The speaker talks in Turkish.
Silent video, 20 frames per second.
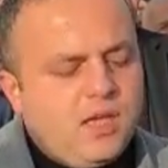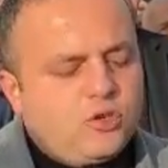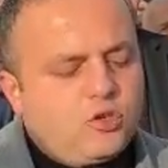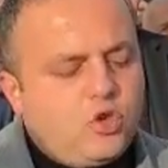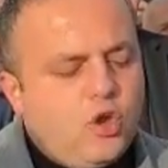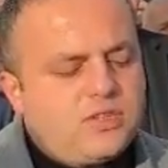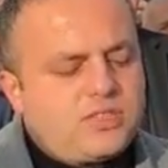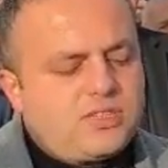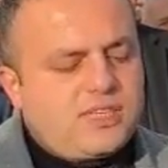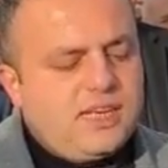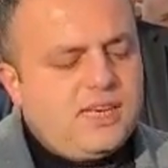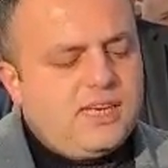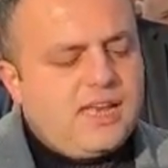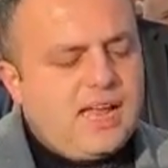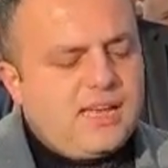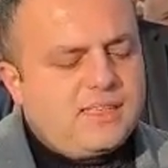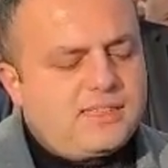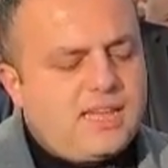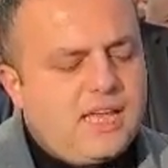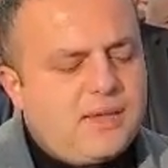
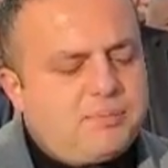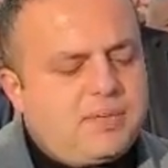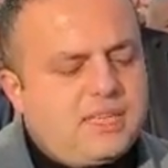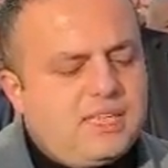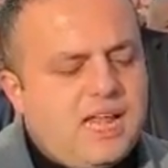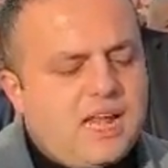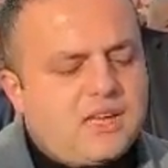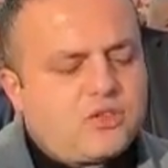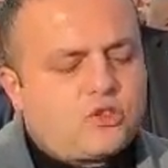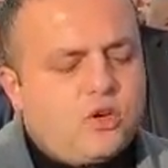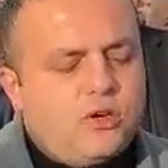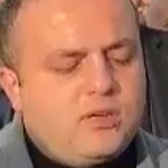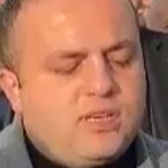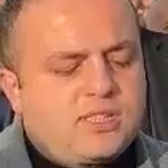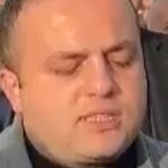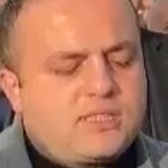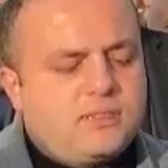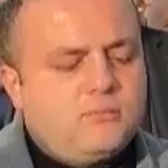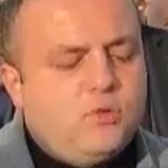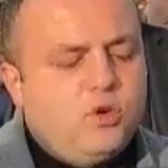Gösterilen tepkiler
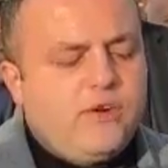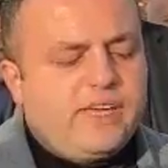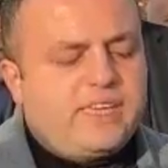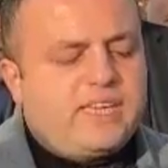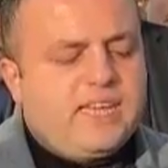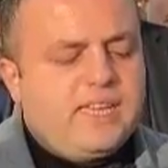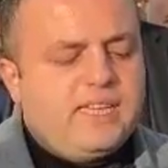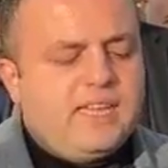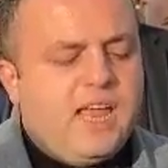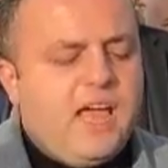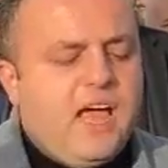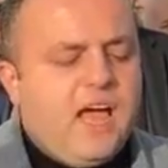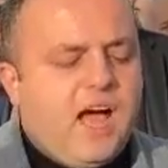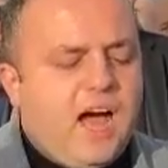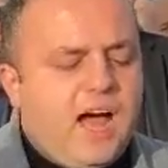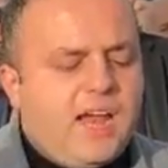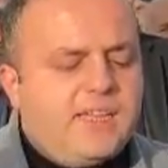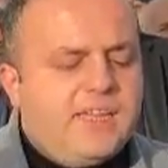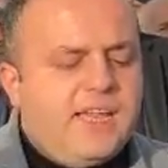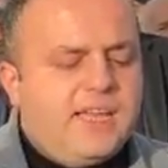sonrası bu vekil
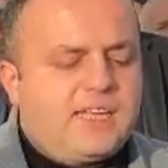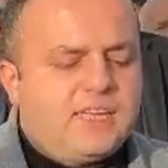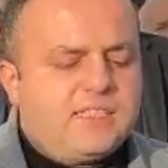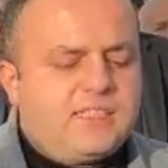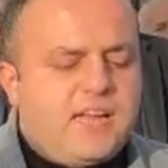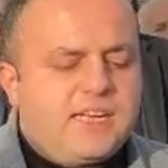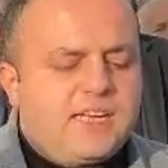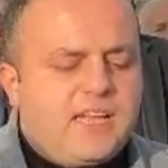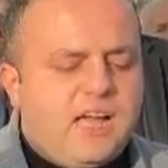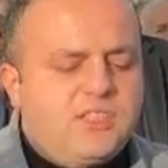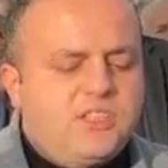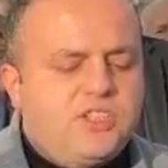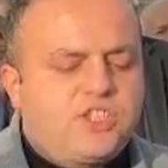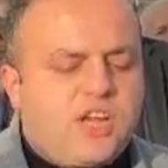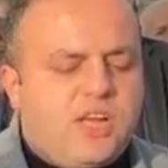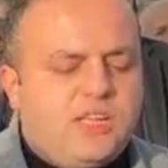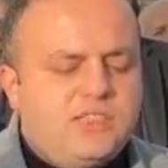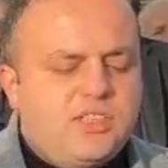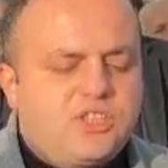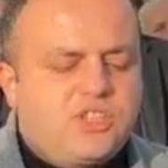her ne kadar yanlış
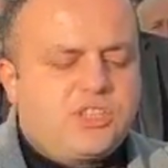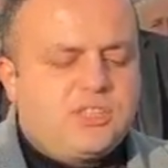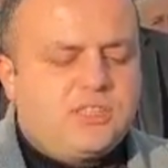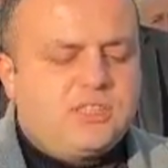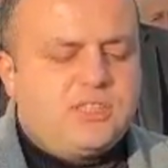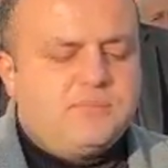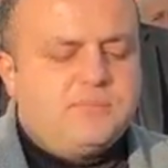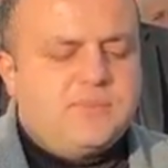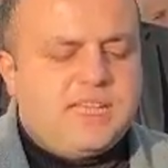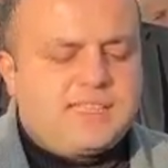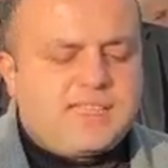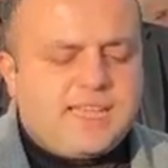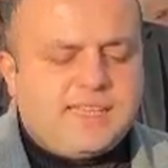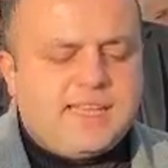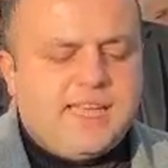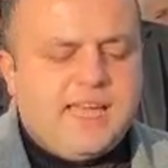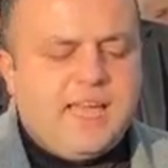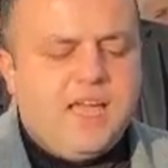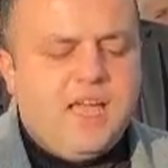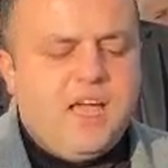anlaşıldım dese
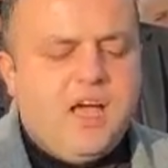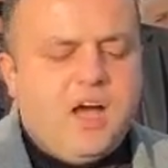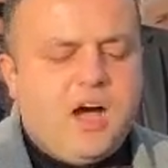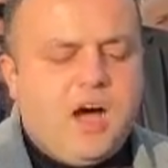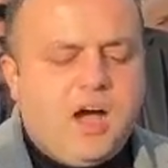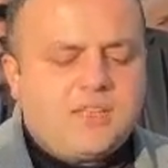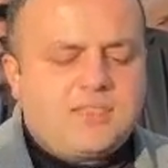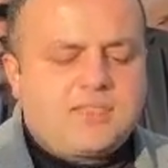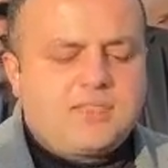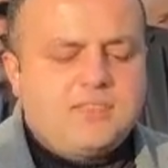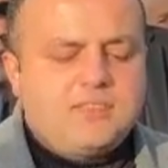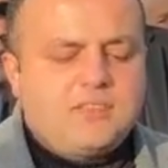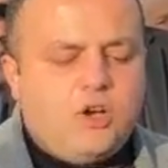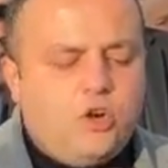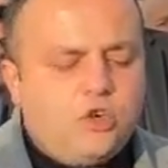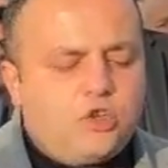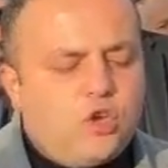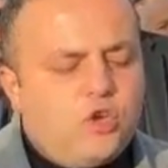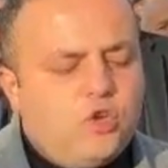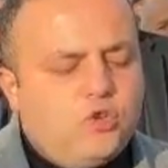de aslında
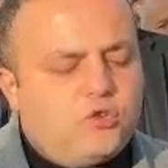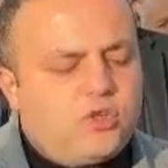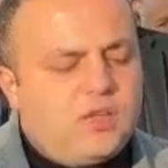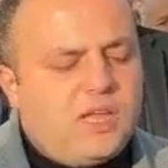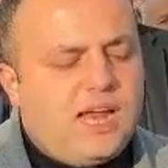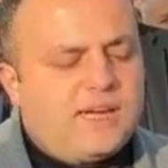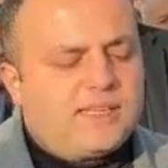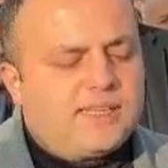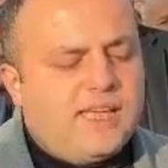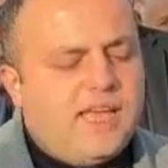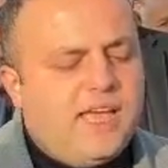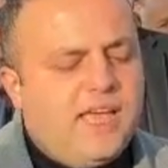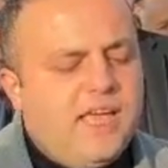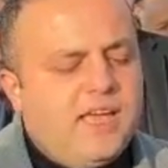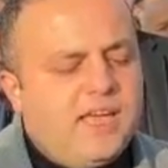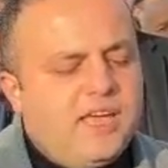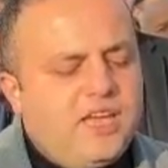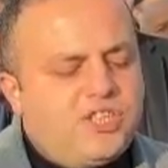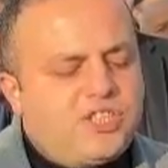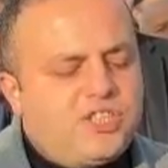o görüntülerde
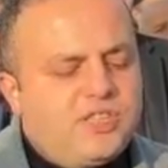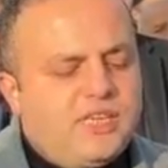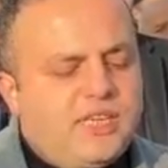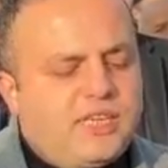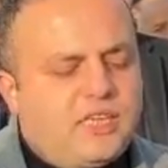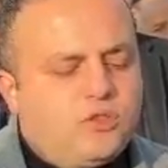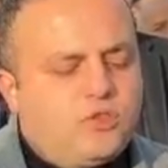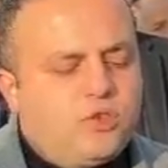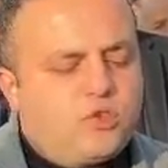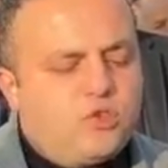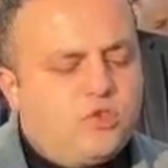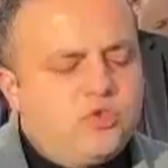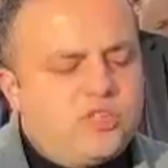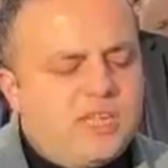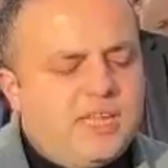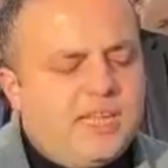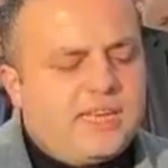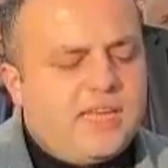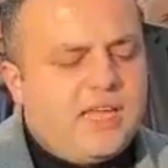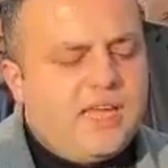içindeki
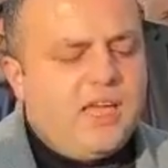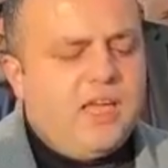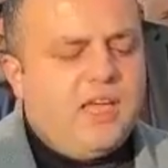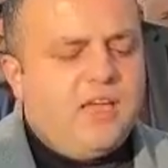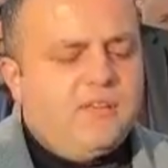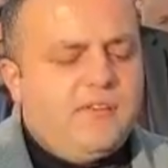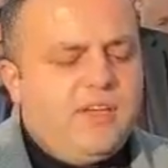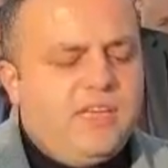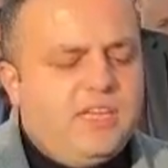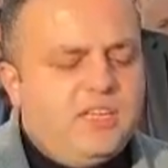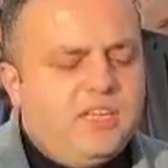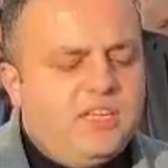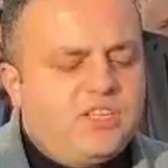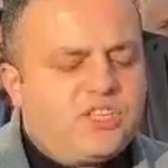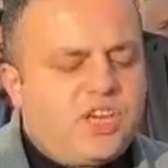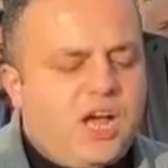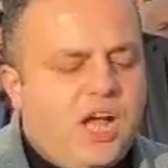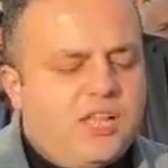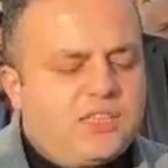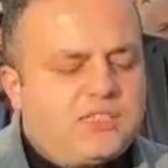düşünceleri ve
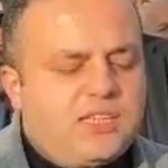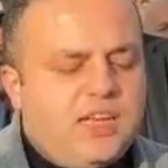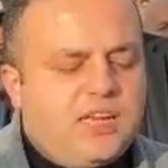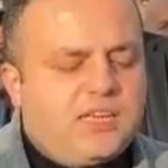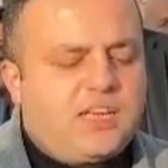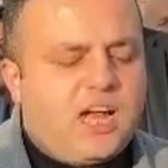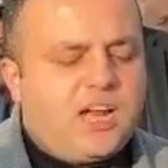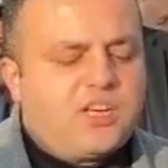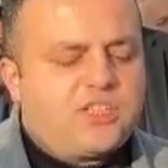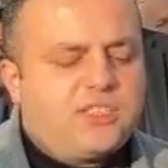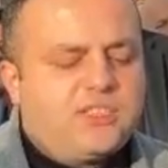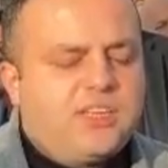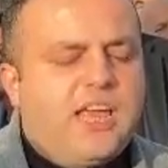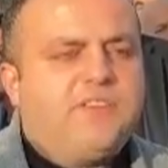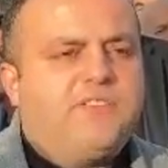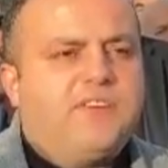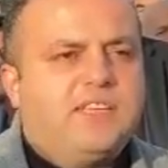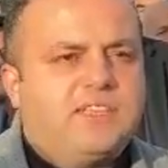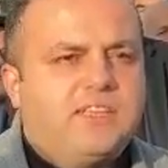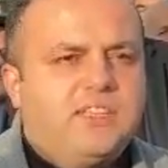yığılca halkına karşı
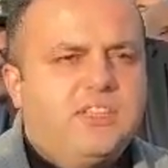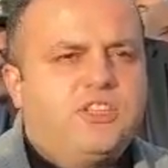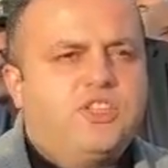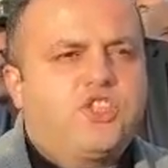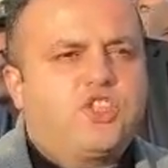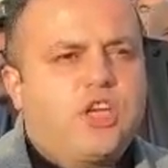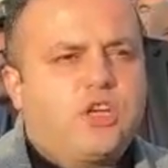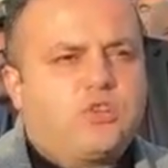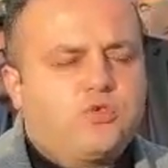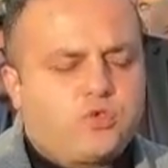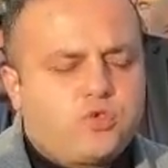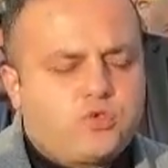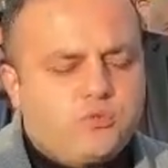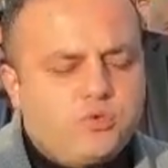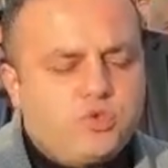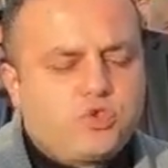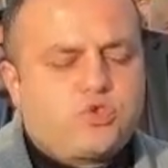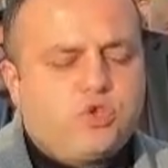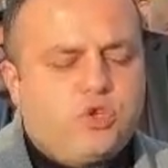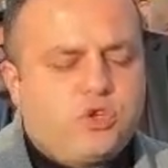nefretini dişe
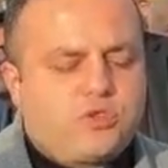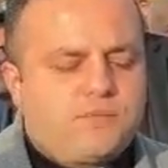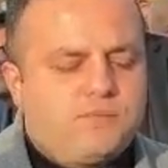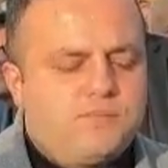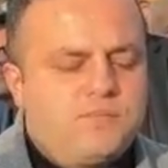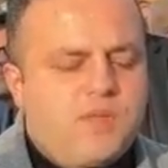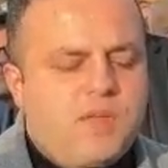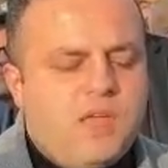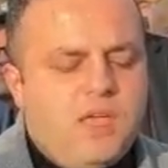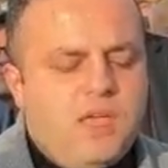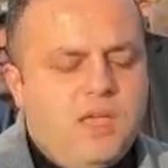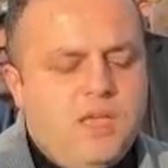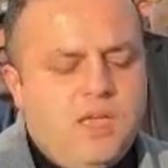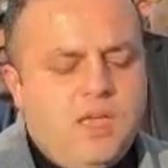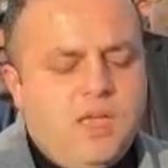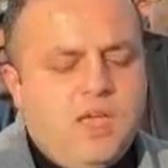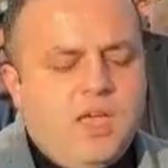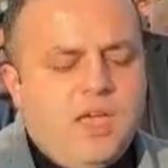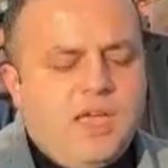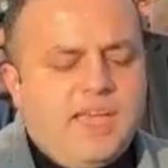kusmuştur.
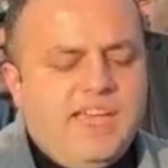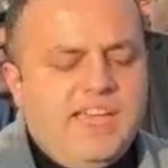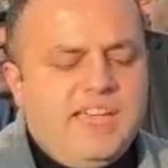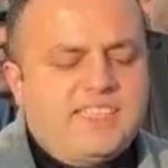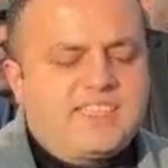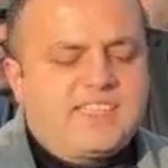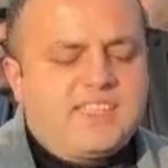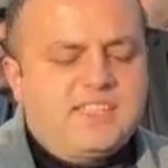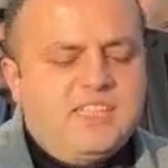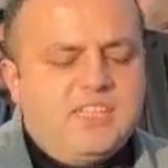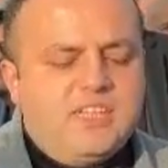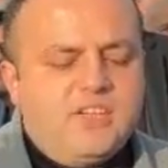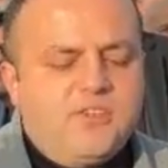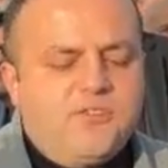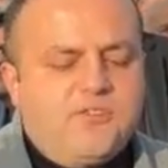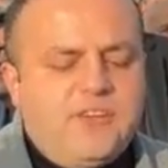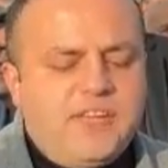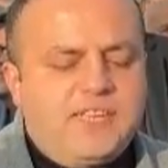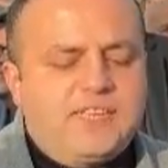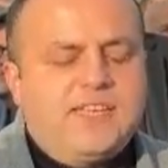İnsanın
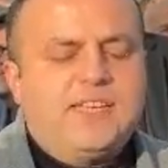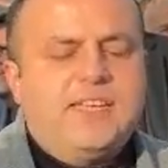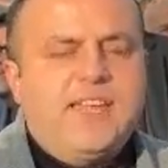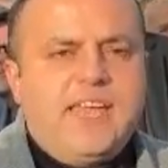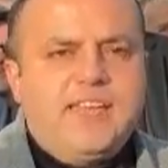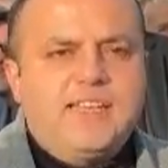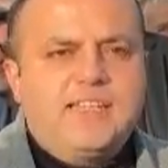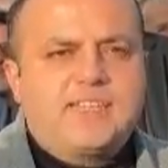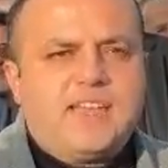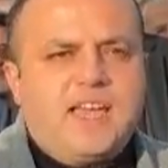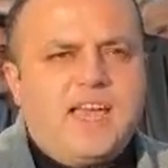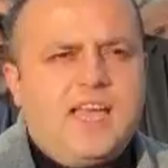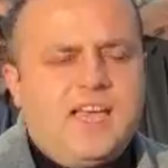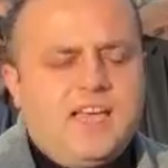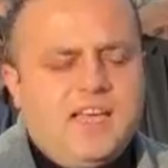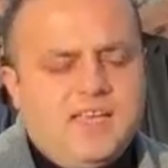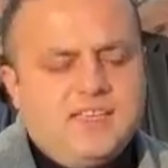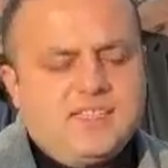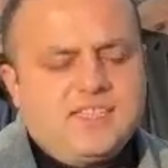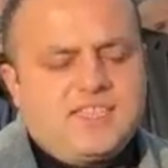fikri
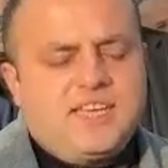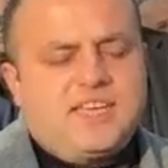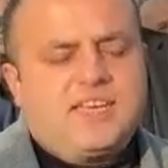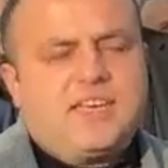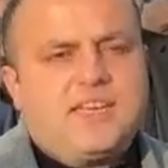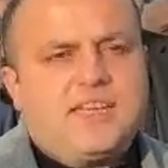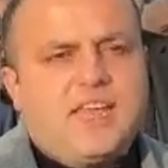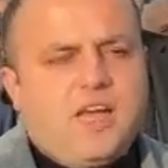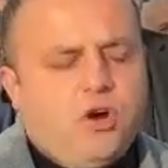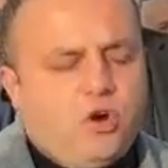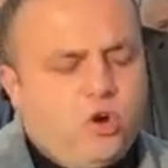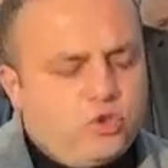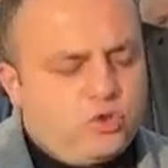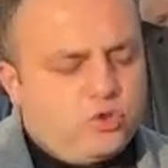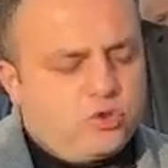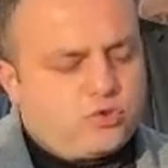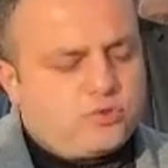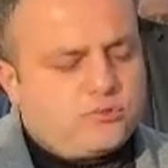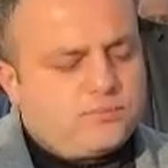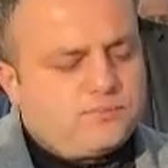neyse zikri de
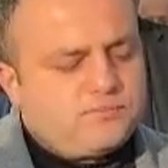odur.